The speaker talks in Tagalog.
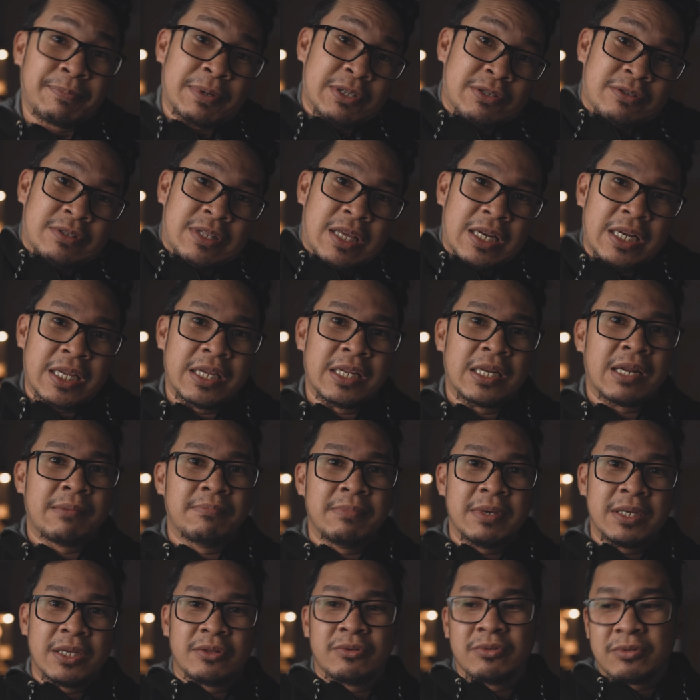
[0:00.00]
personally,
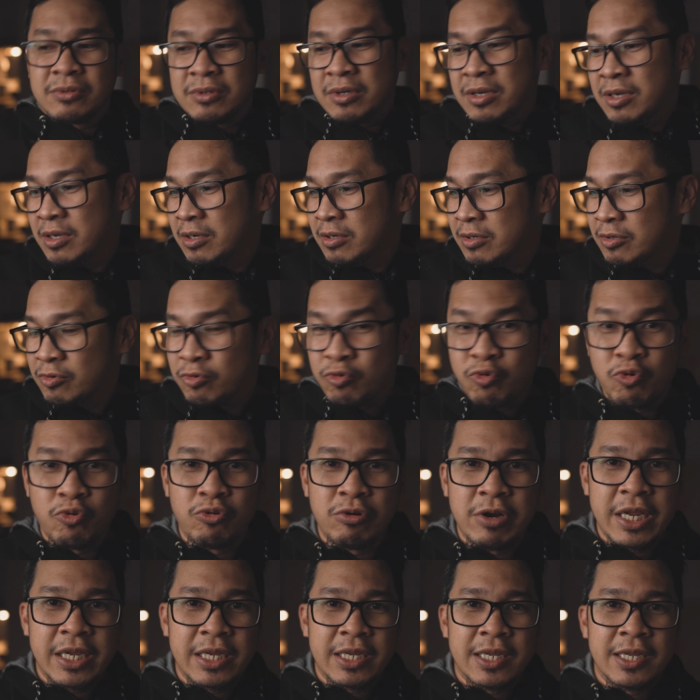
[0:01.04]
lamig itong
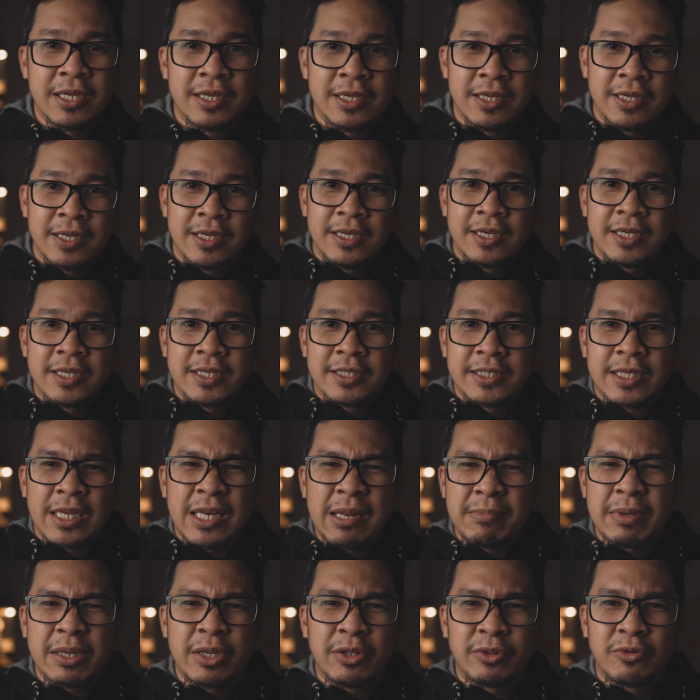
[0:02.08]
uling. Yan
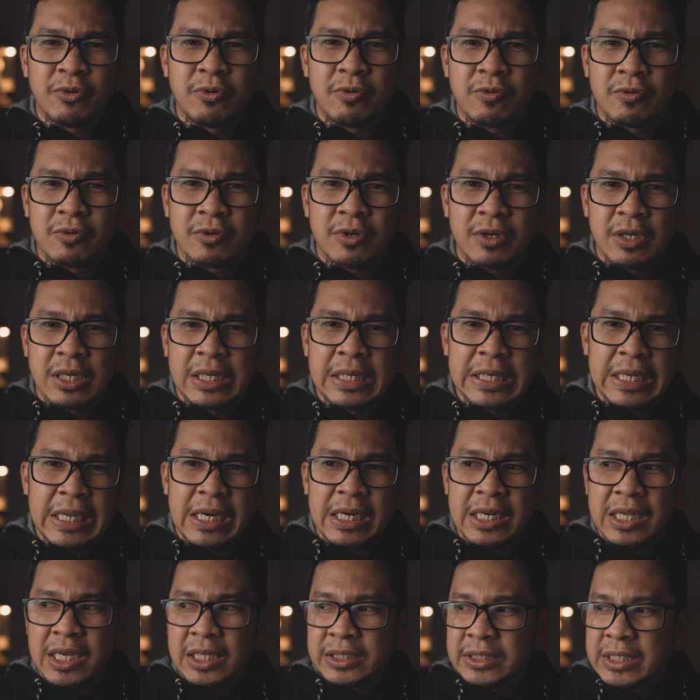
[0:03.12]
nami gitong
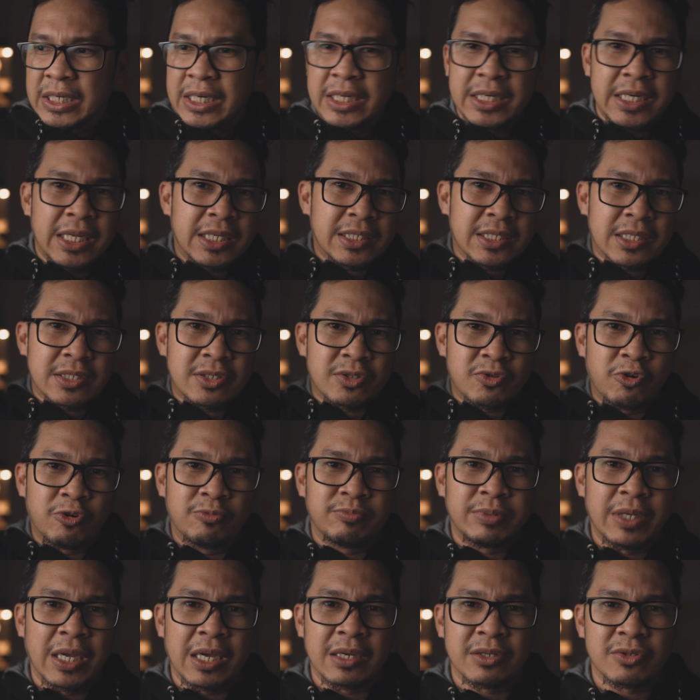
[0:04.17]
grill nga dili diya sa
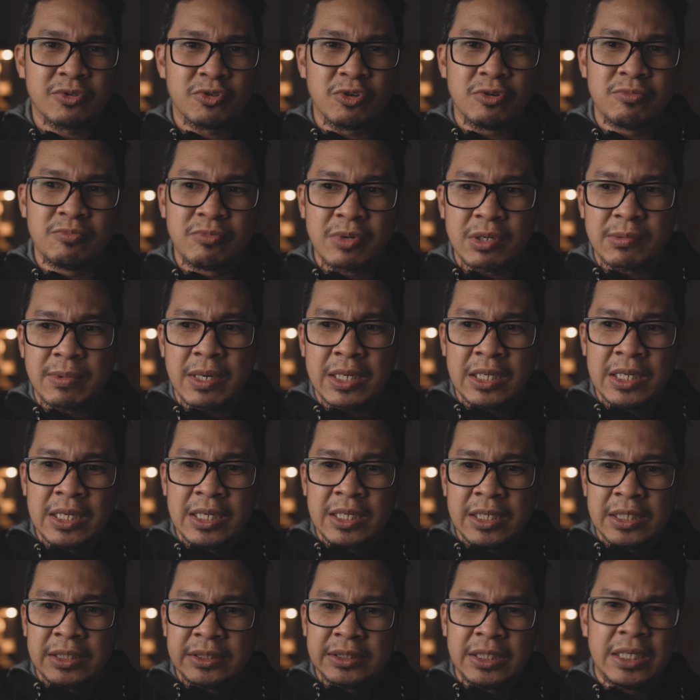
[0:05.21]
stove kay ang stove murag mag
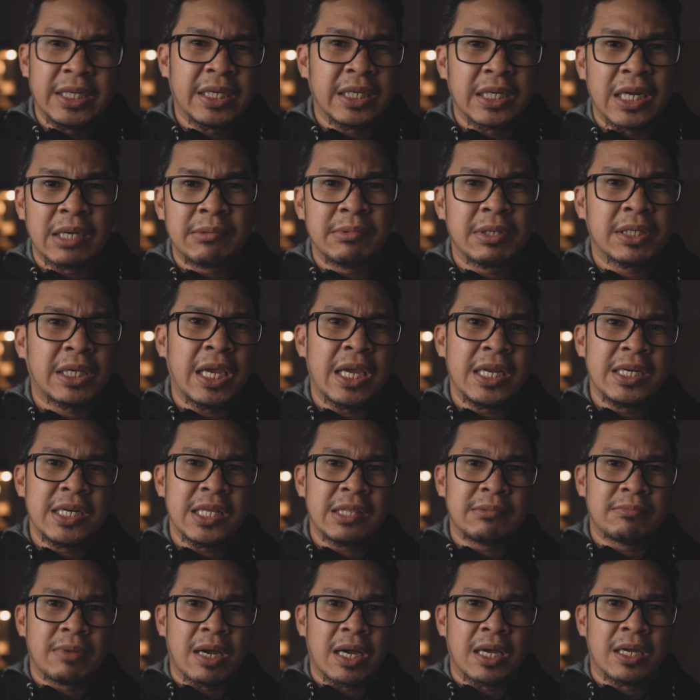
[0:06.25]
dili grabe kay
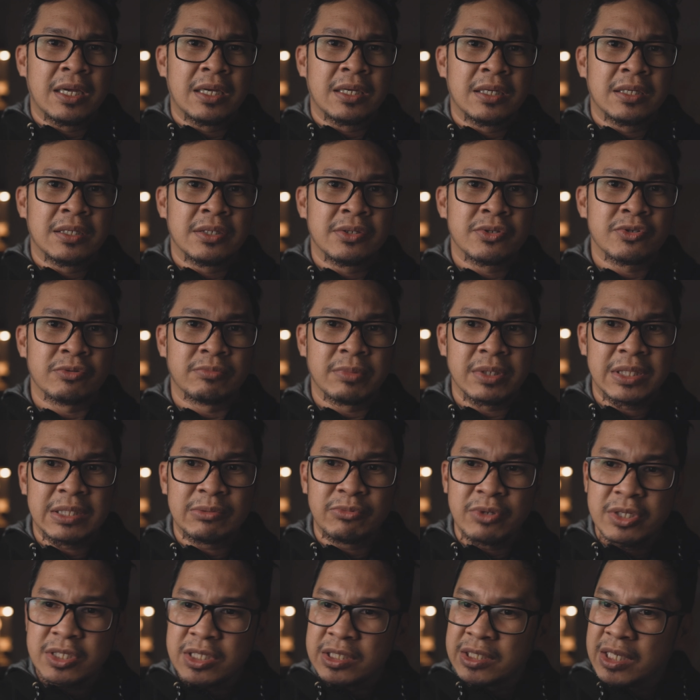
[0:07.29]
init ba. So may
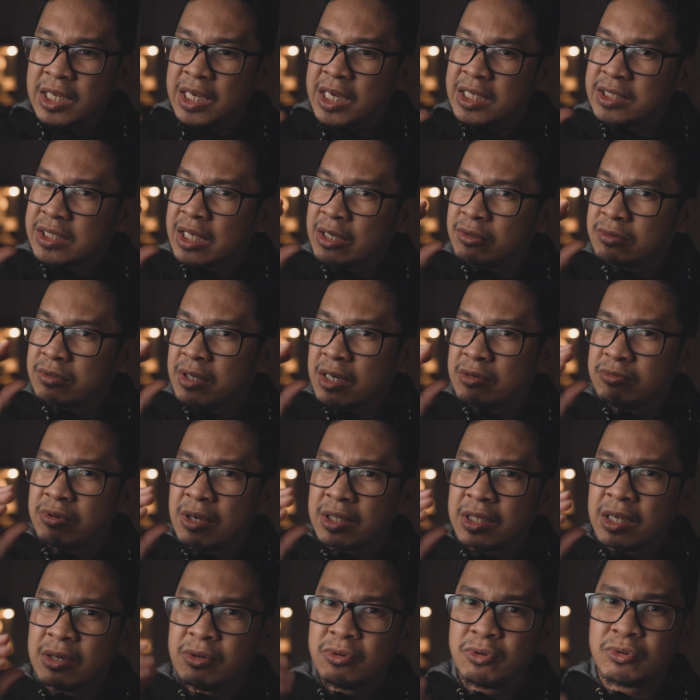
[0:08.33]
tabo isinihinag
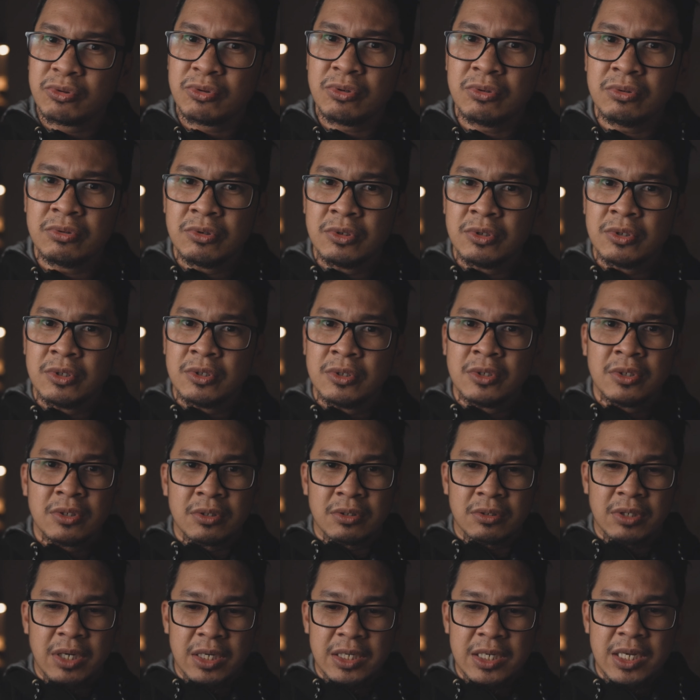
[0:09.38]
gradual nga luto.
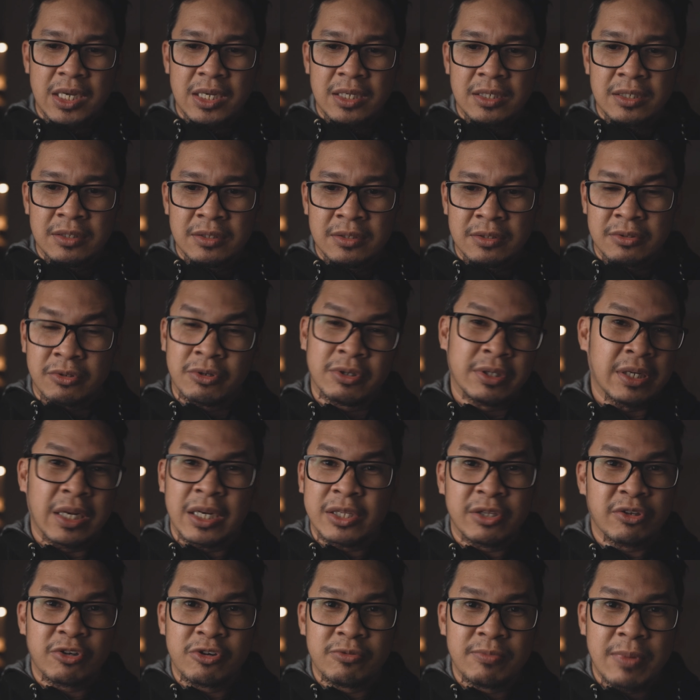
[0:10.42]
Ana or di
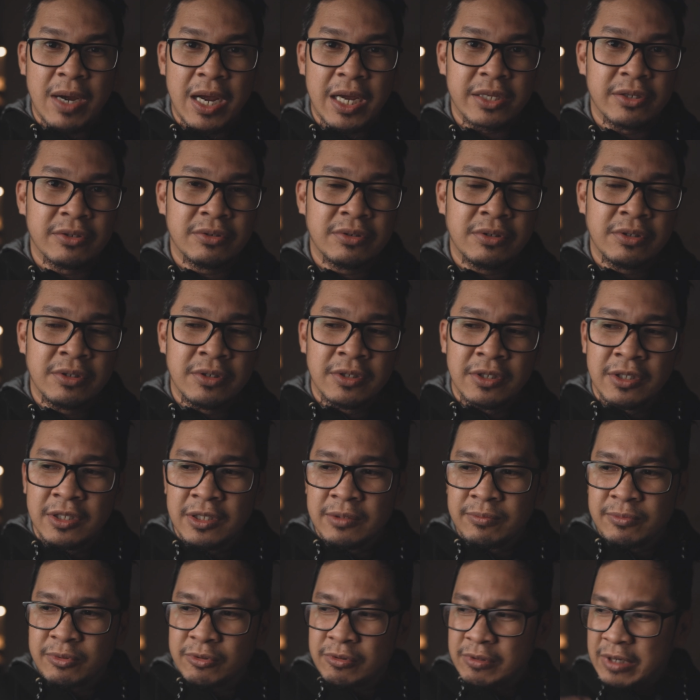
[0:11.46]
lang gyud ko maayo.
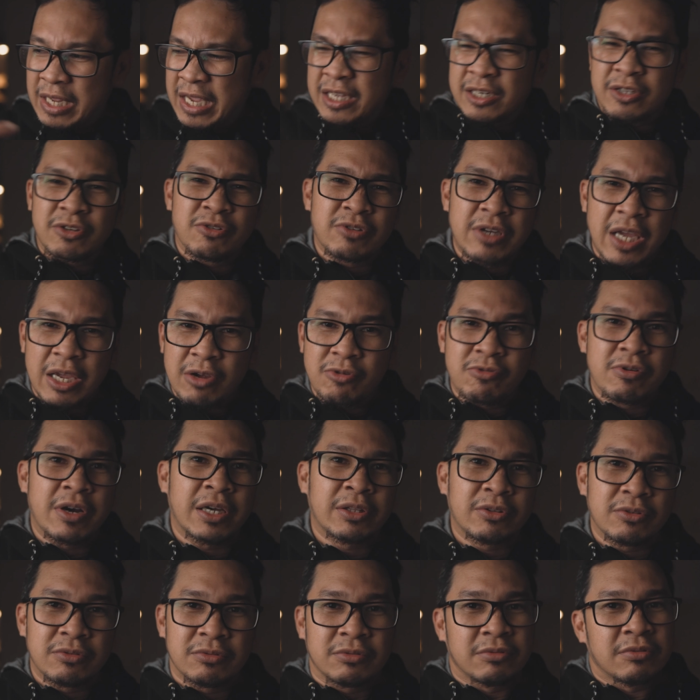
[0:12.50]
Pero lahi gyud kay kung
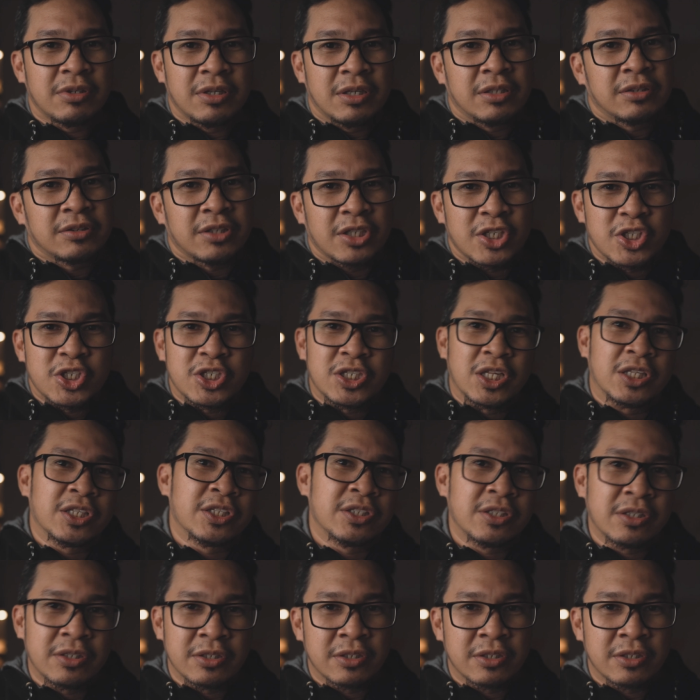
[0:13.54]
katong traditional